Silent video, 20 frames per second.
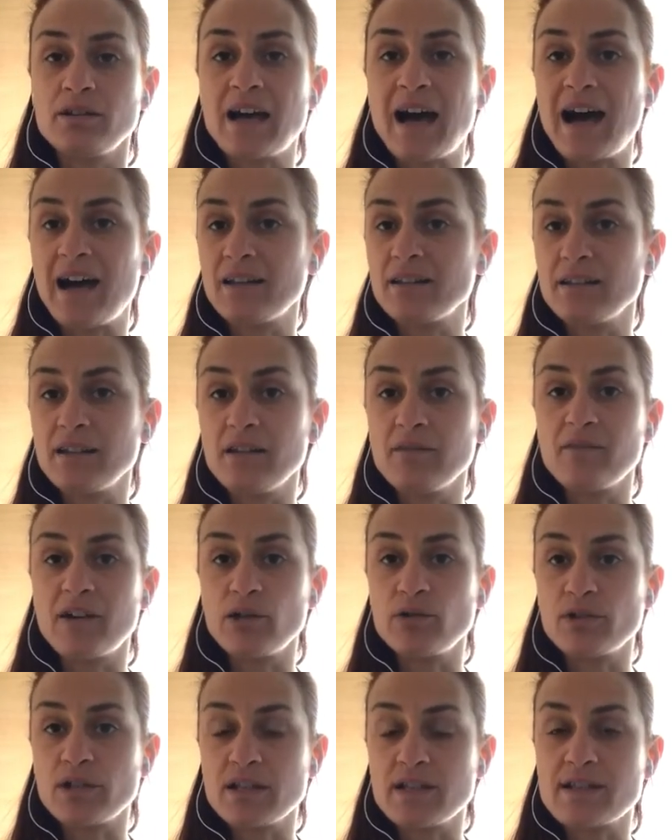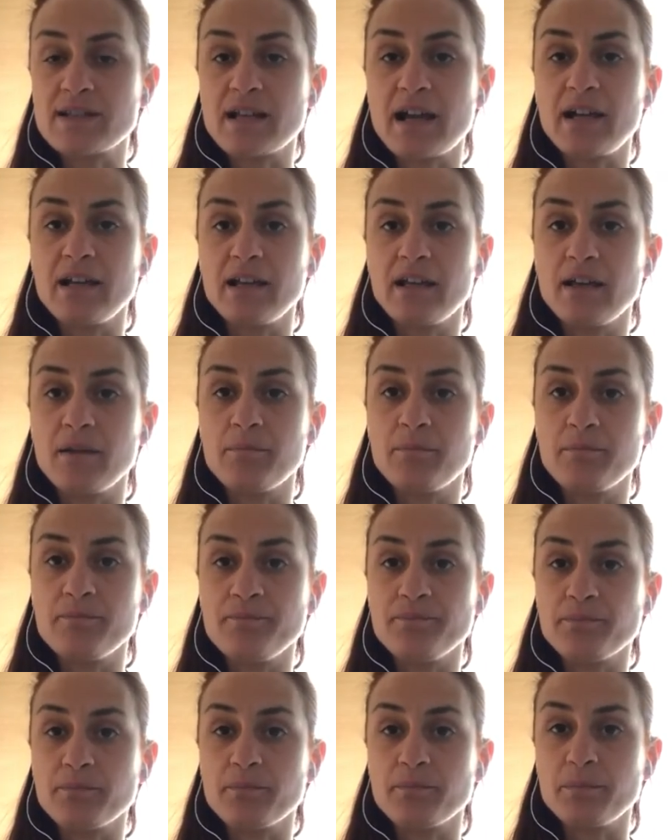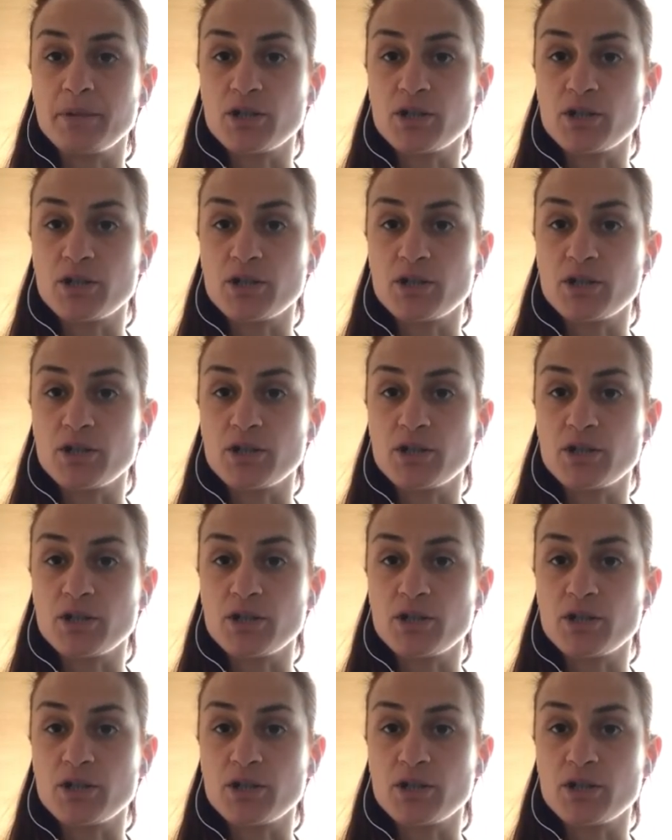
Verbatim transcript: da anni valorizza le mh,